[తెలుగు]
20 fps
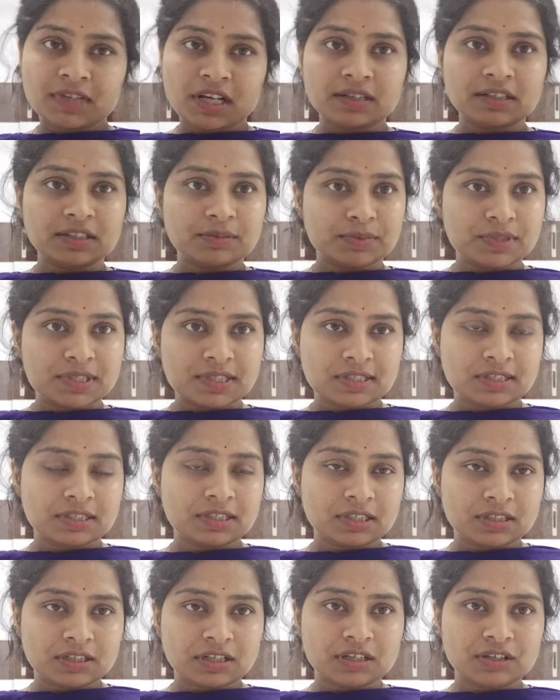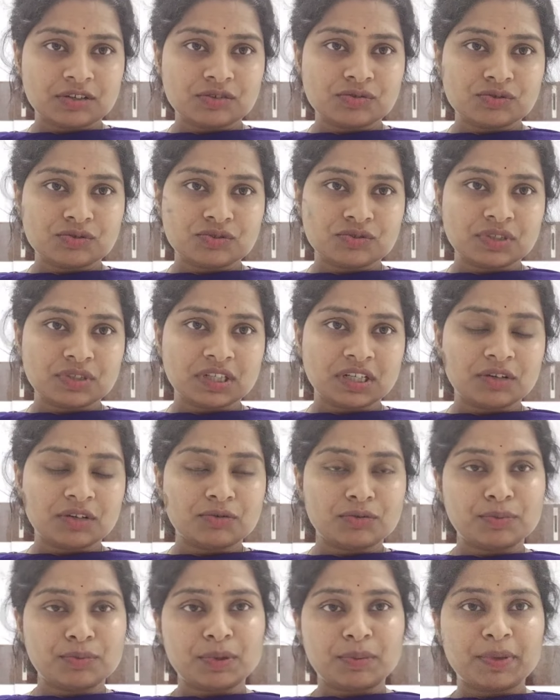హండ్రెడ్ పర్సెంట్ కూర్చొని
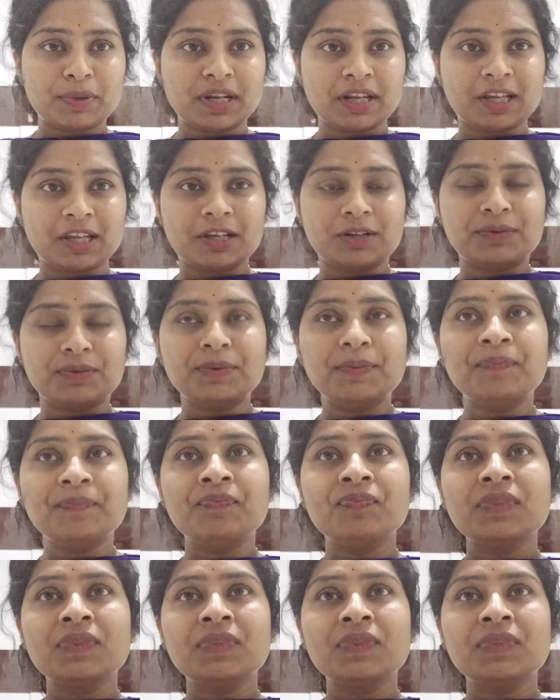నేను ప్రిపేర్ అయ్యాను